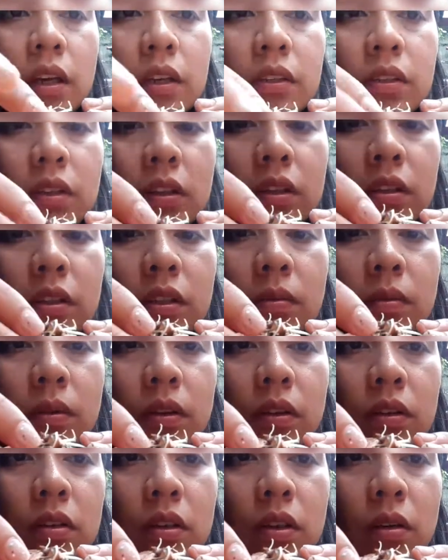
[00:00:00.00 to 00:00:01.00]
As you can see,
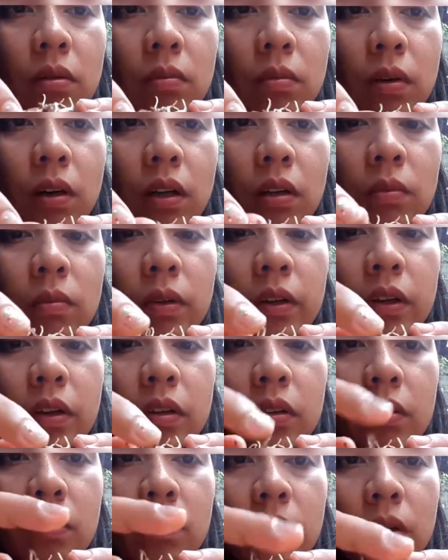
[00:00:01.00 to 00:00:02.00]
meron siyang bulb.
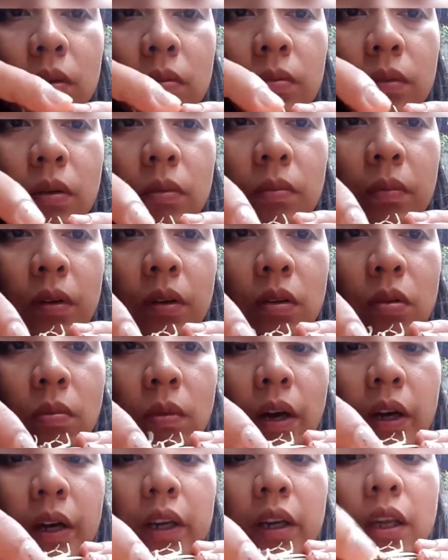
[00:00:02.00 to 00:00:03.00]
Ayan yung bulb niya.
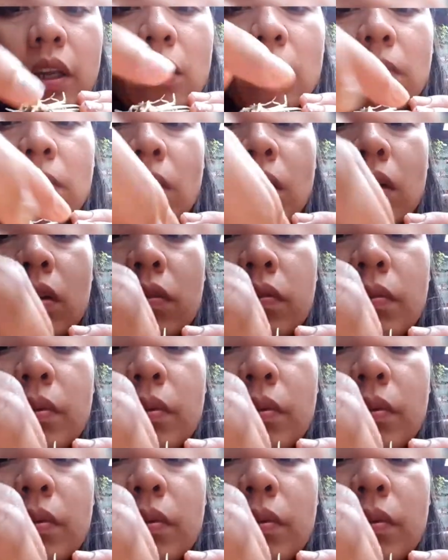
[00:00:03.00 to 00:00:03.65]
Malumaki na yung bulb